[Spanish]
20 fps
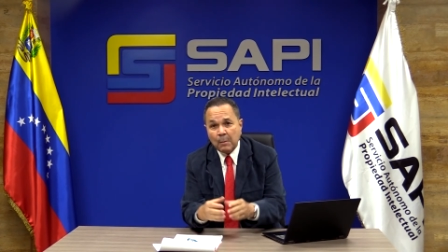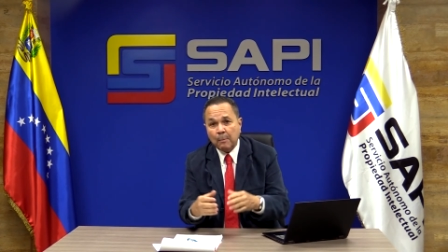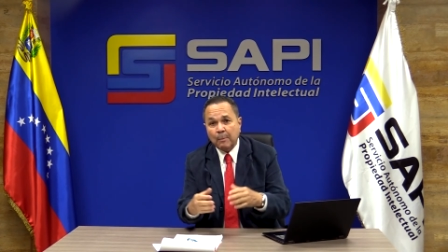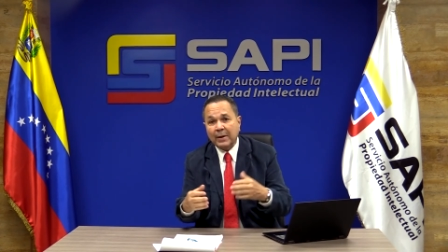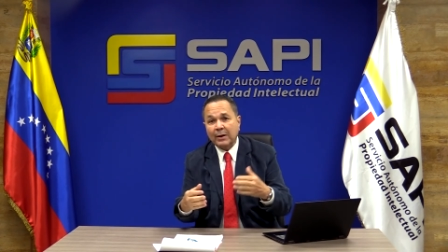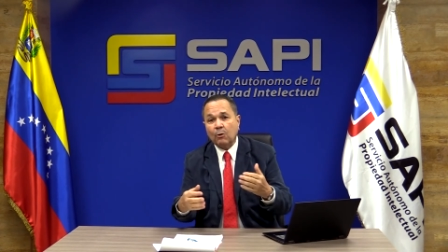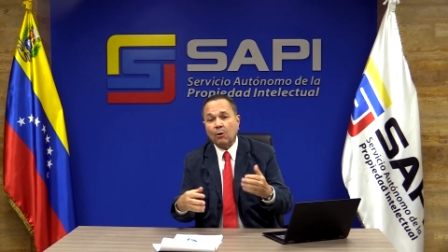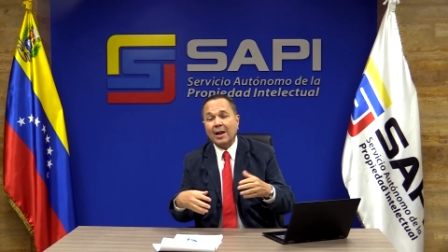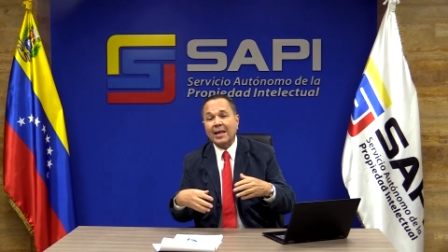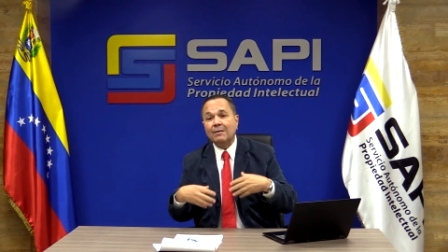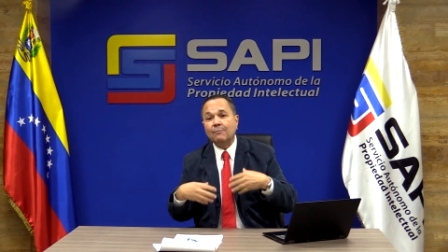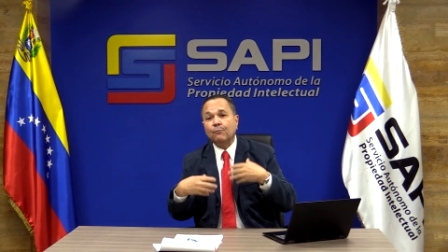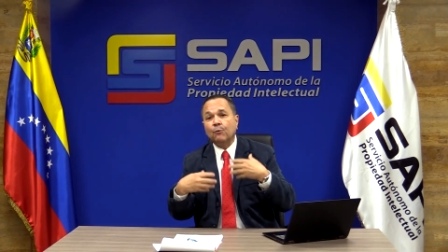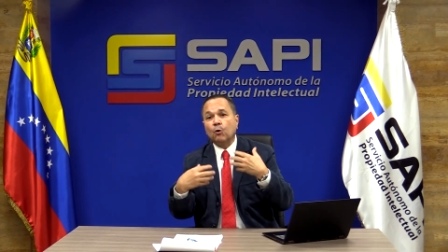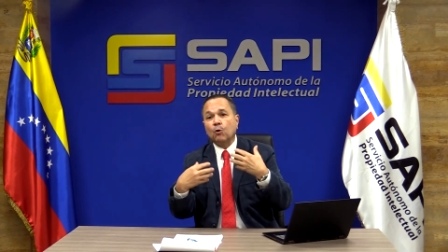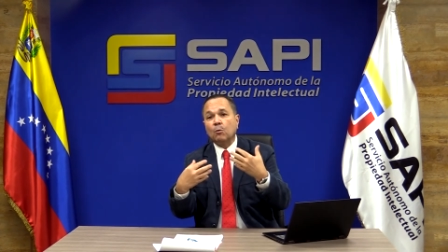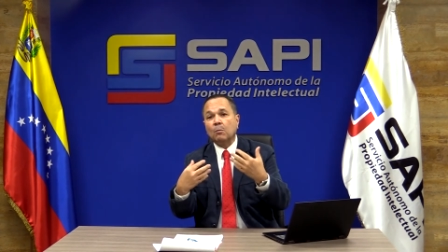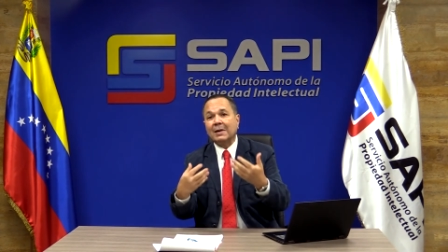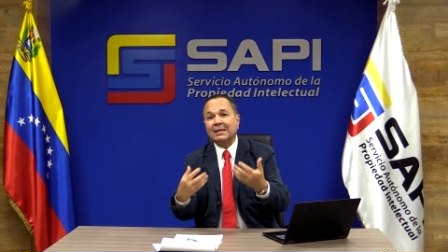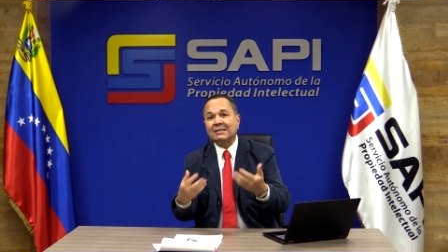pero la
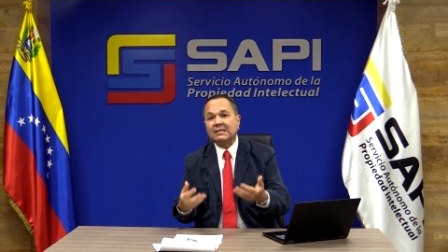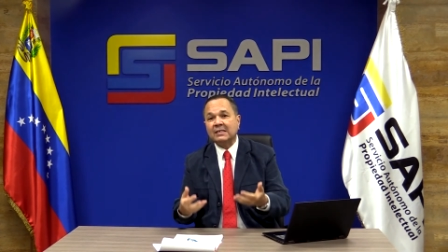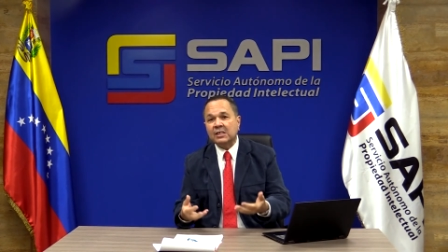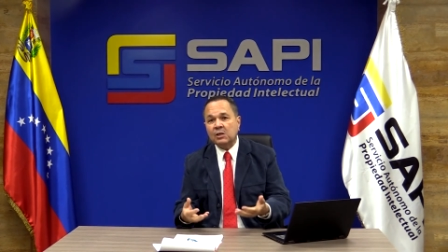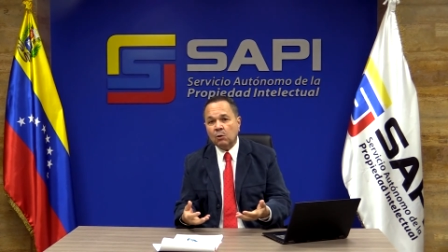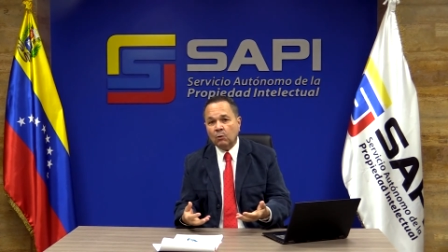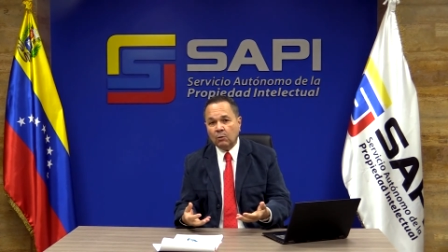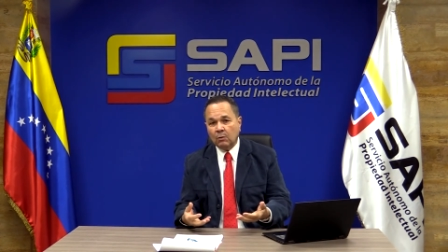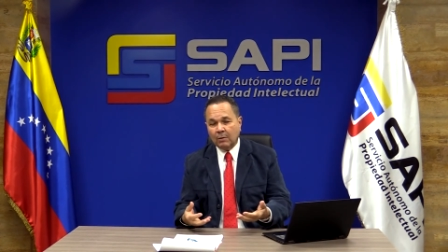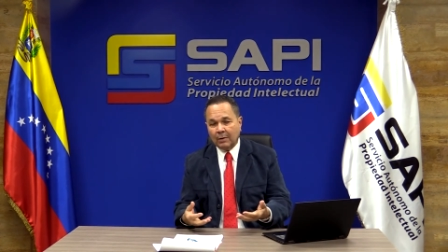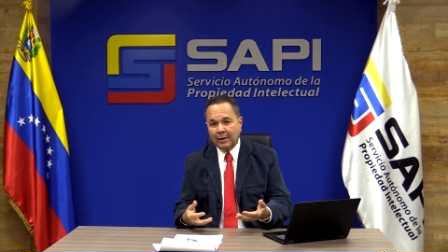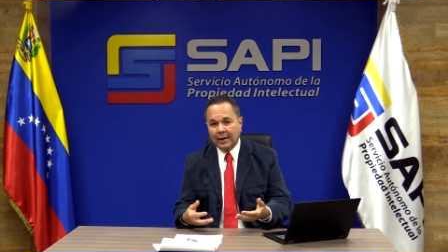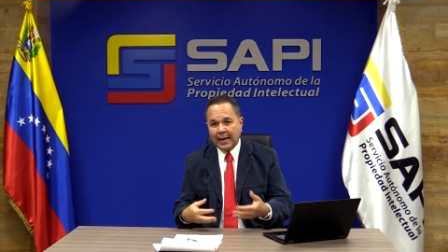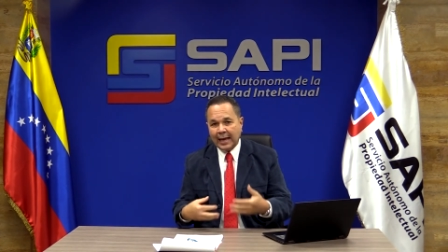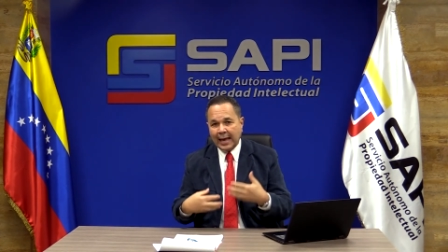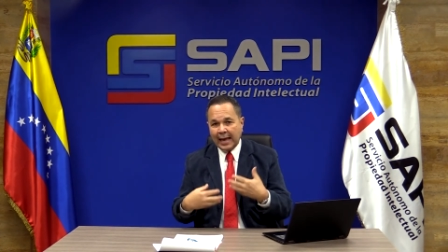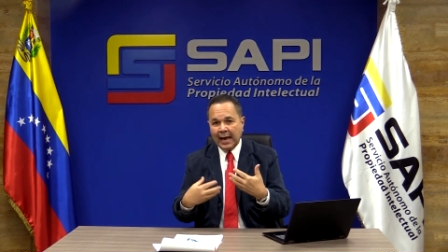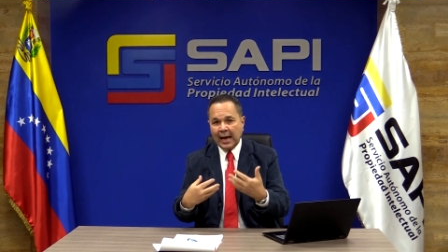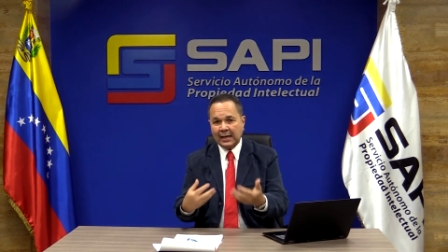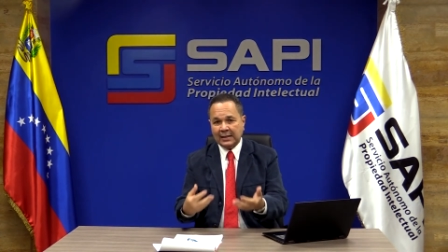información
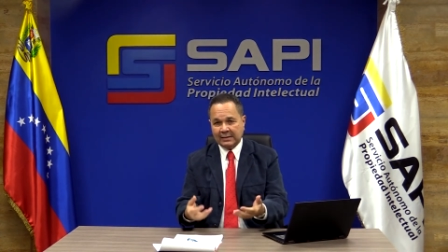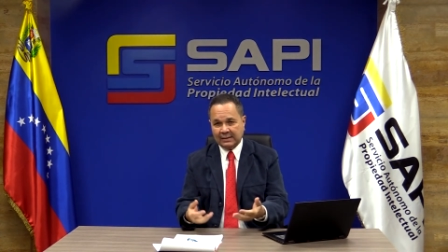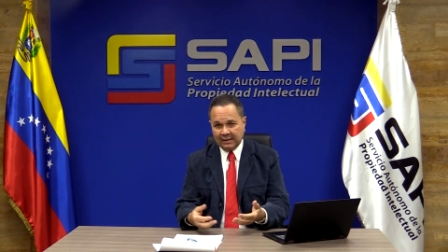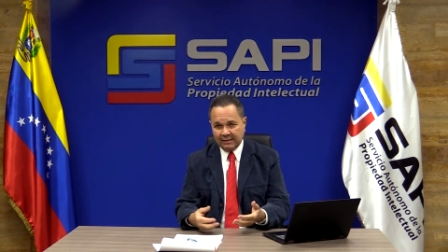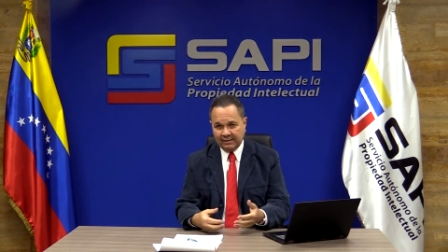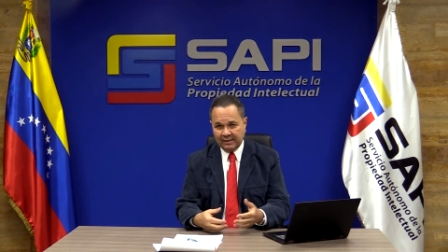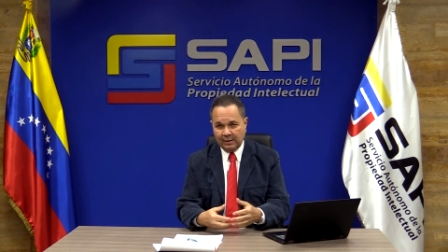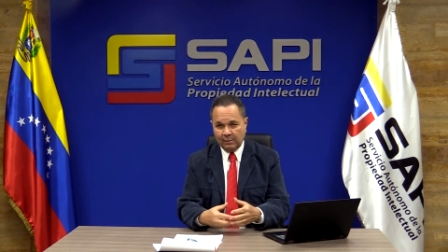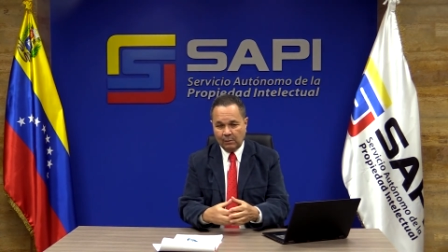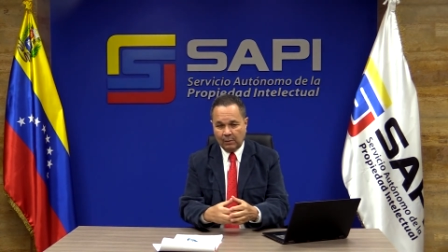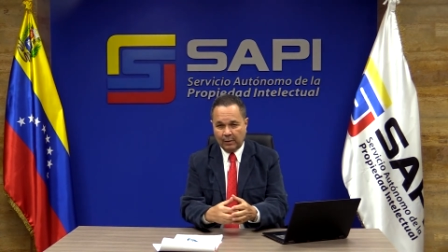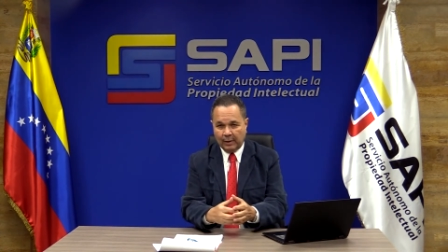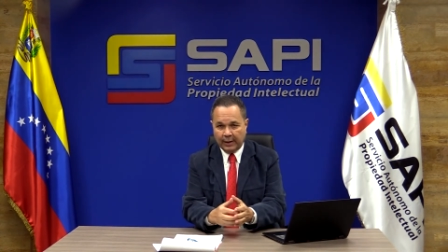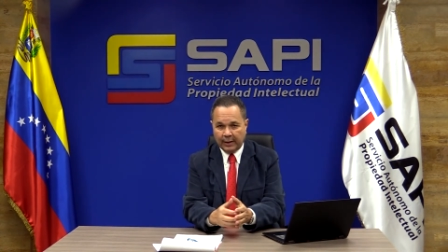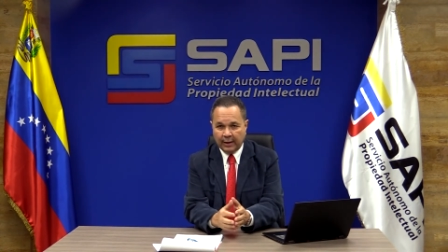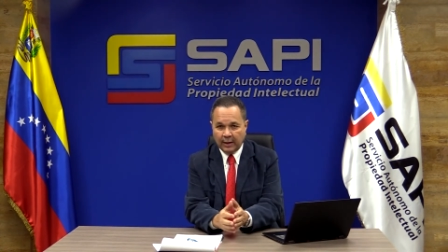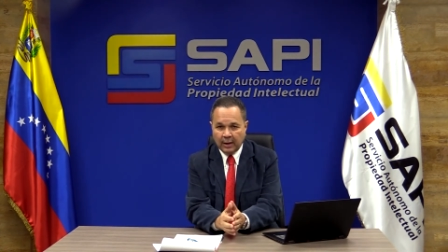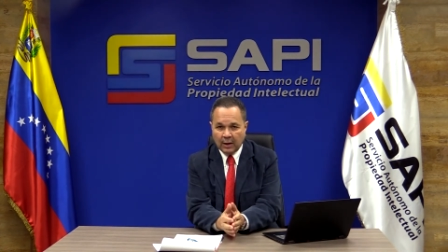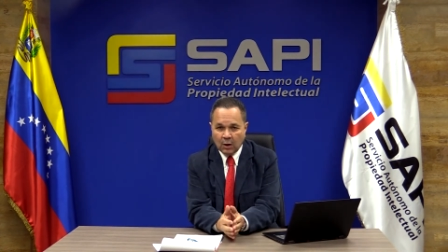es accesible.